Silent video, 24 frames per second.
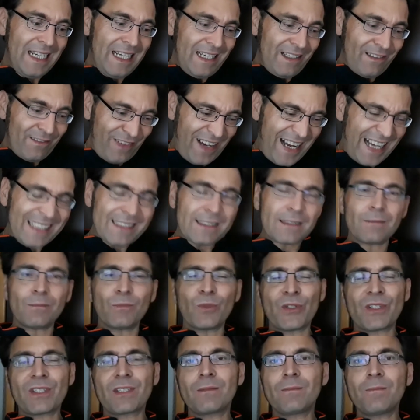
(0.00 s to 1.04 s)
Warten
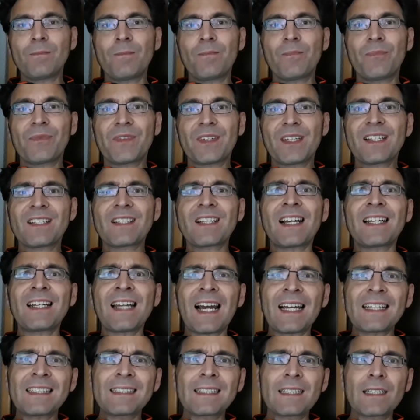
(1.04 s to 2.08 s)
müssen ist ein
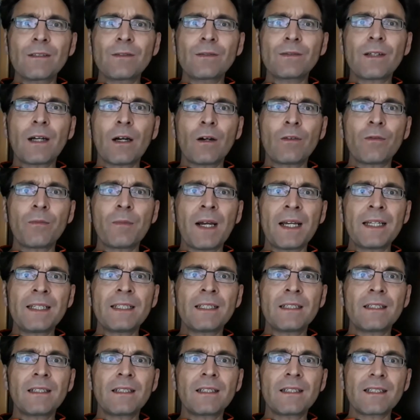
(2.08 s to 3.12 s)
Angriff auf
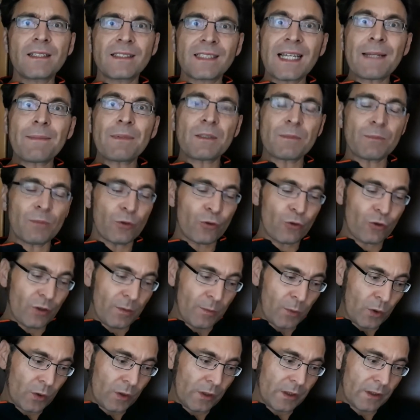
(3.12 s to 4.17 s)
meine
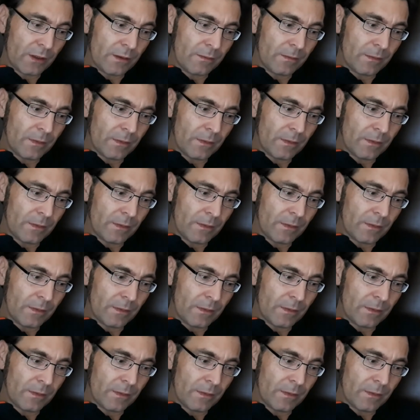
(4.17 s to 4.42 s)
Selbstbestimmung.